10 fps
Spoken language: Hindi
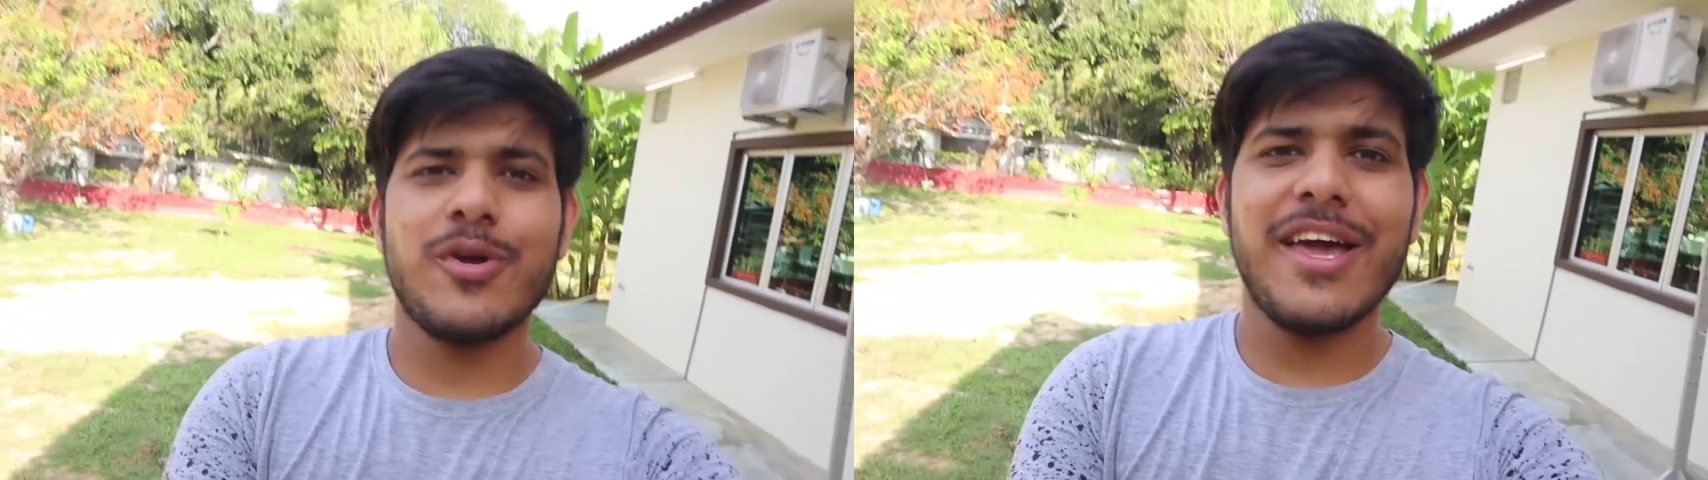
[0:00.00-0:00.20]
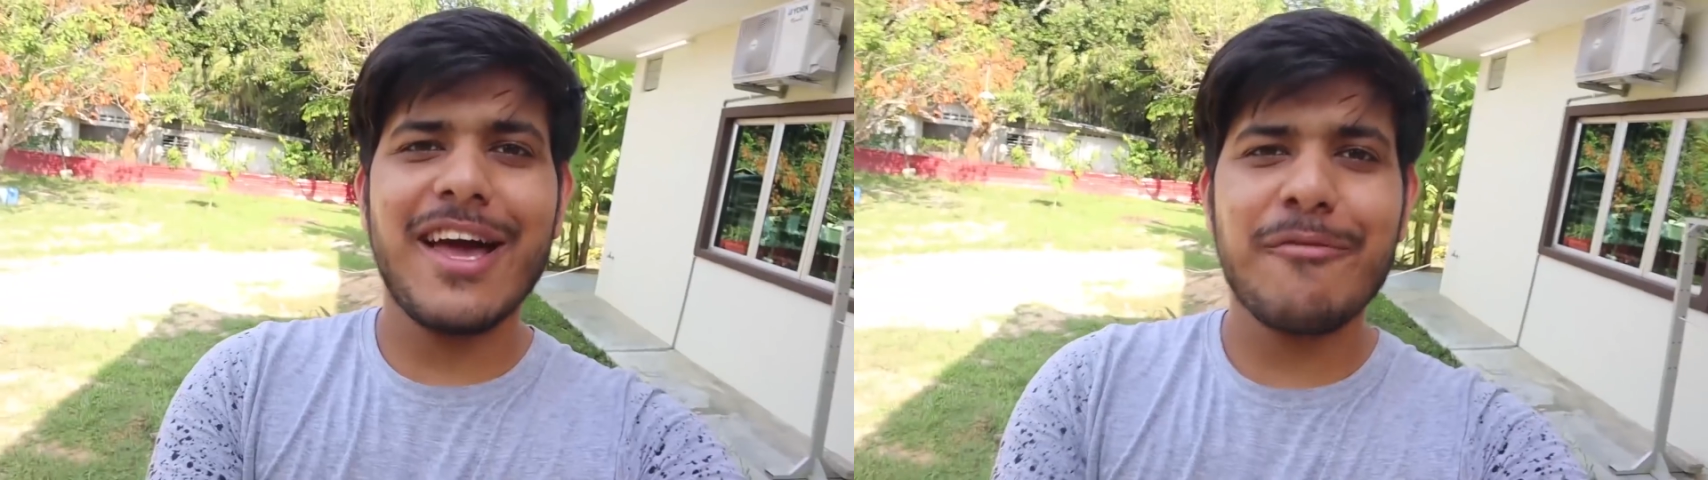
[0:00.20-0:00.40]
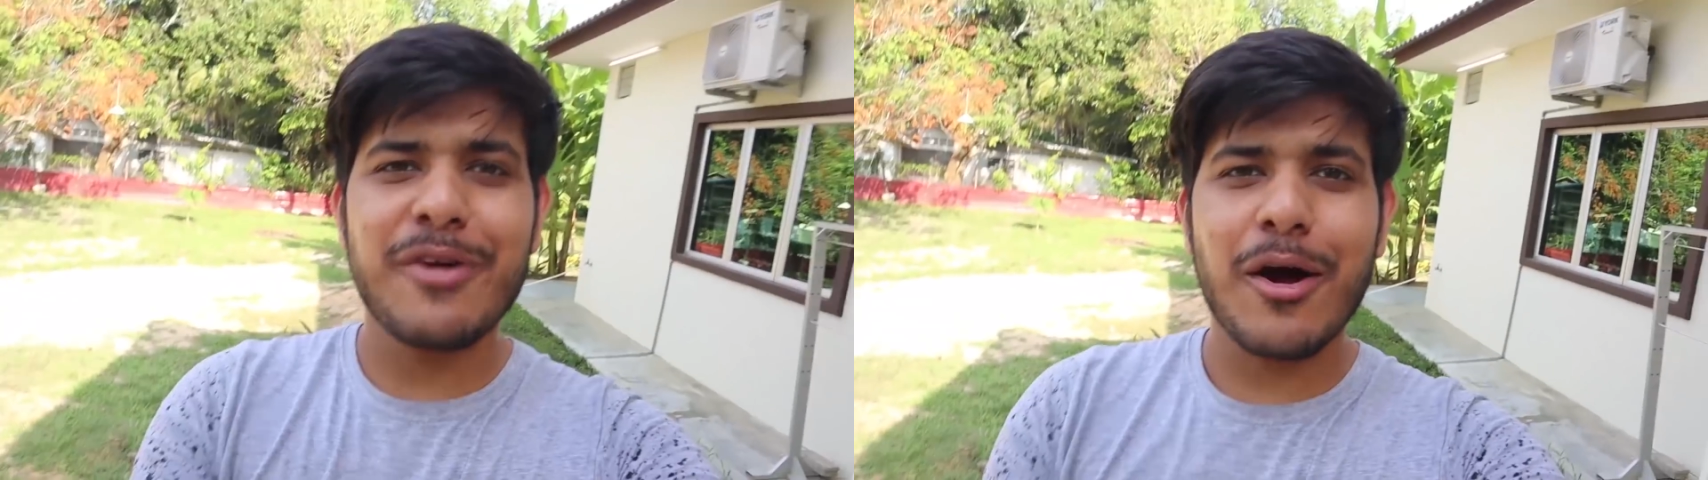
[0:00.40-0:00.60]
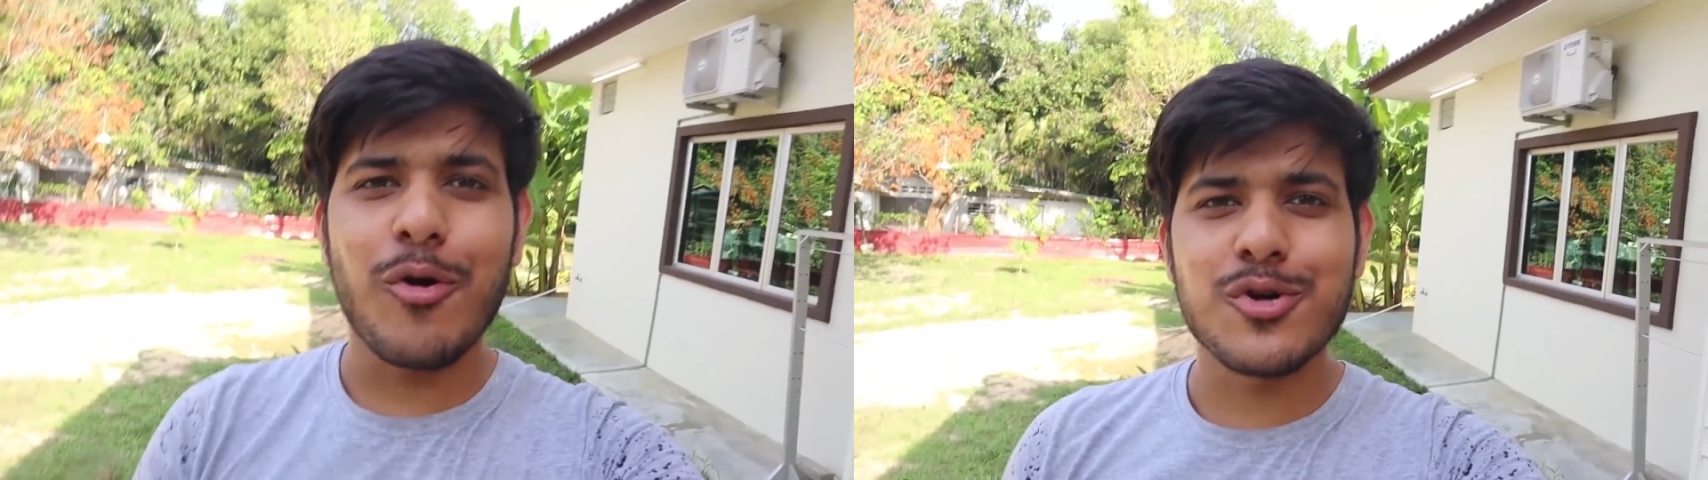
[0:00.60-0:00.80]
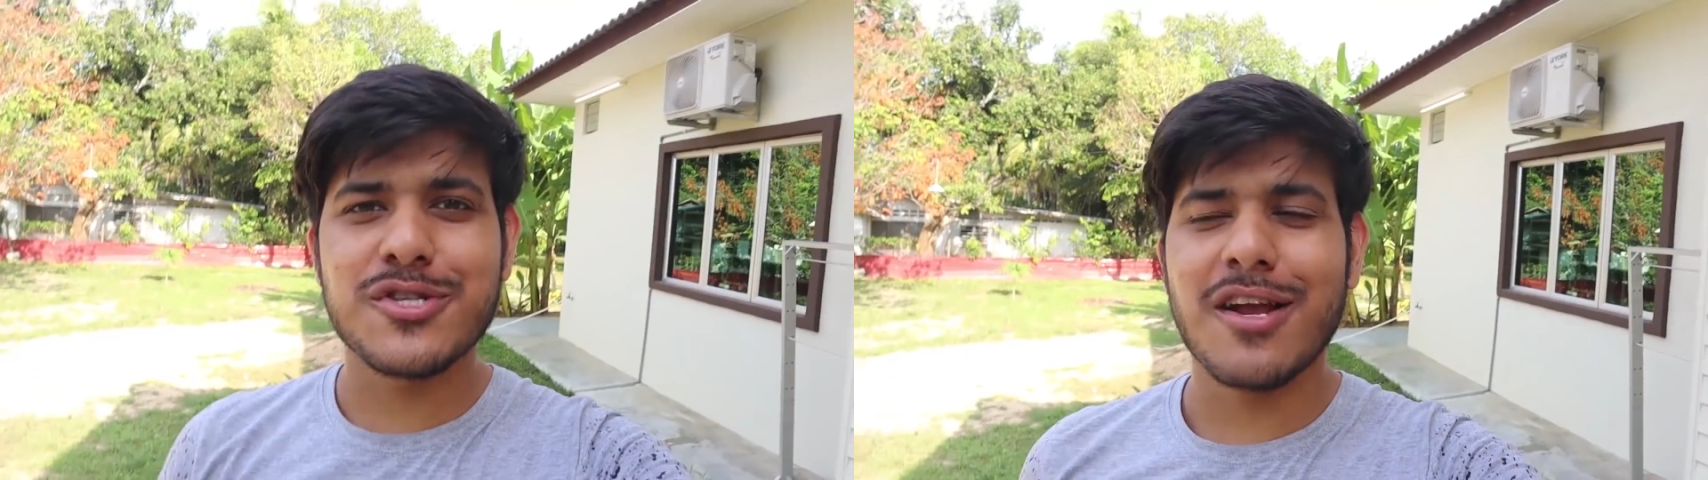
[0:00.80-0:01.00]
तो ये है मेरा
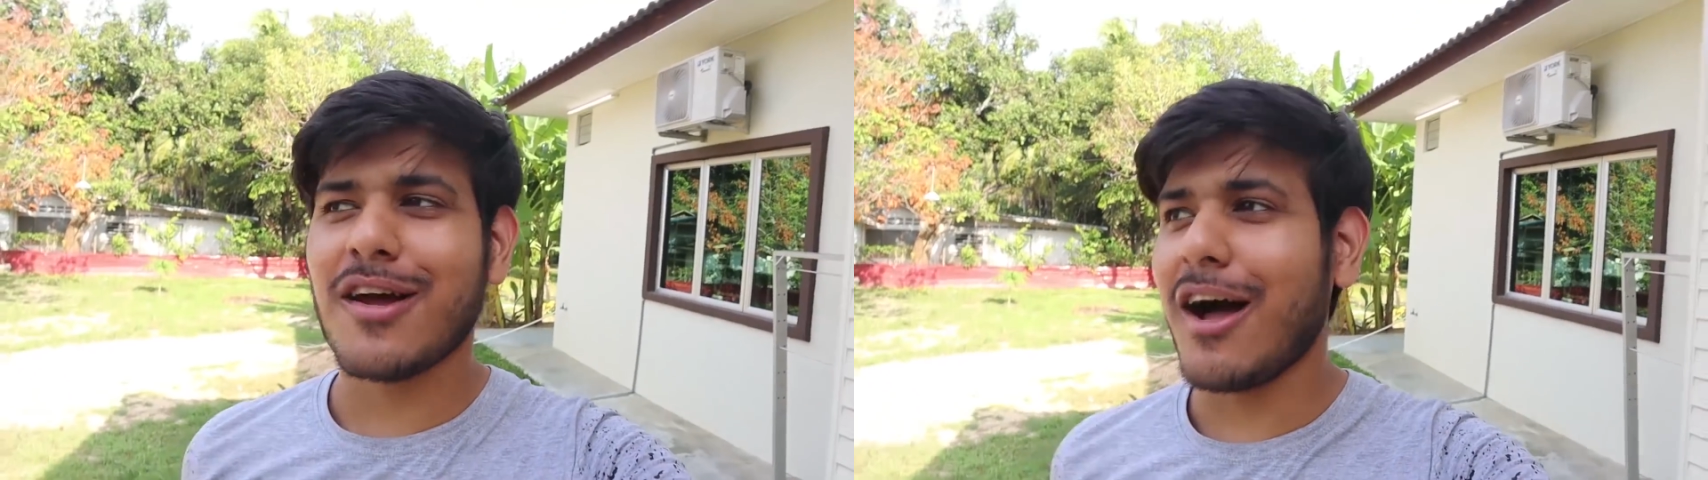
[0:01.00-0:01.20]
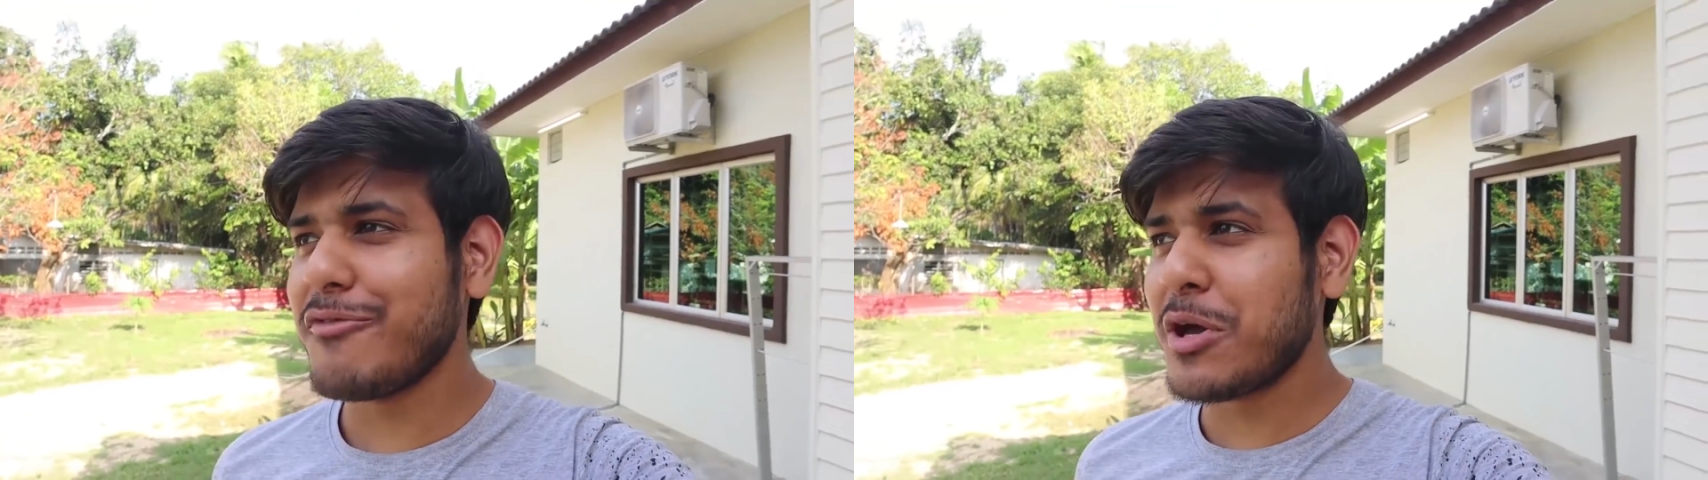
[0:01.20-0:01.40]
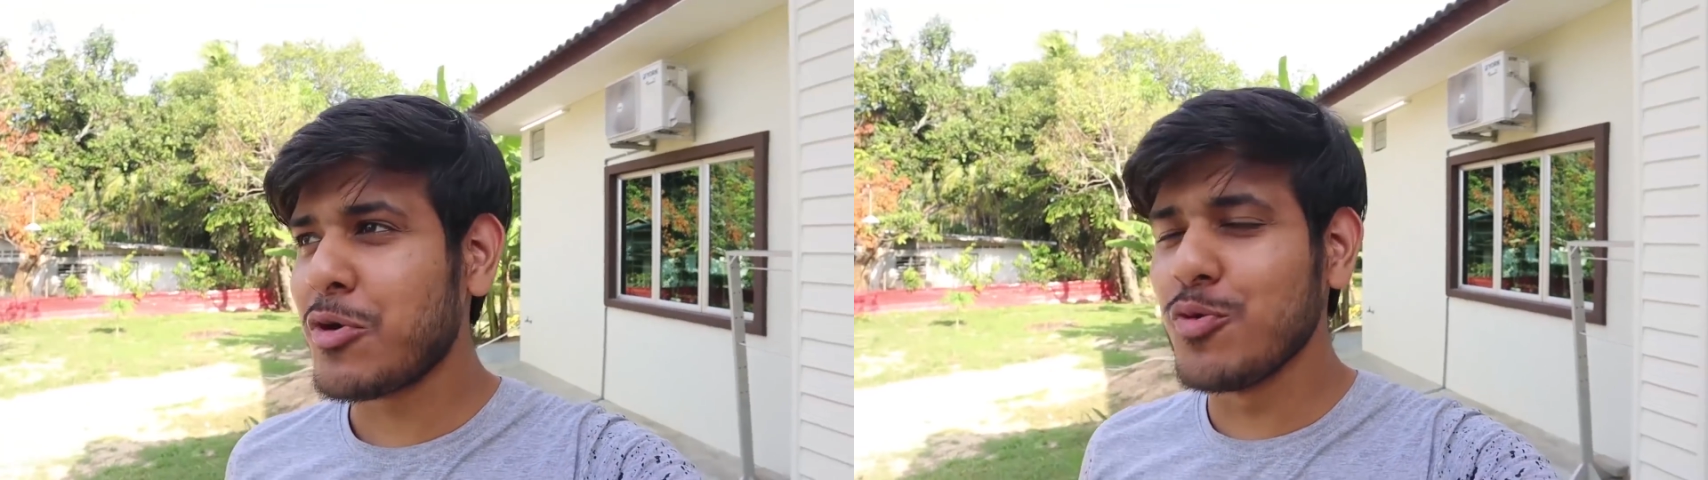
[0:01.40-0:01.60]
हॉस्टल काफ़ी